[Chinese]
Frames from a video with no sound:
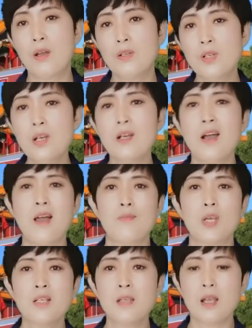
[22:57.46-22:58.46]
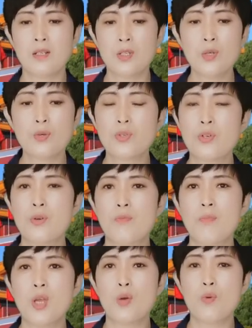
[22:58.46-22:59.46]
这个很明显，这就是
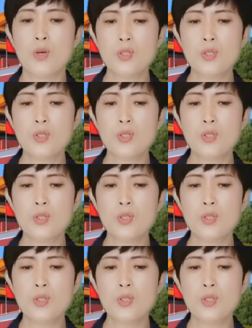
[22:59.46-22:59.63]
美国，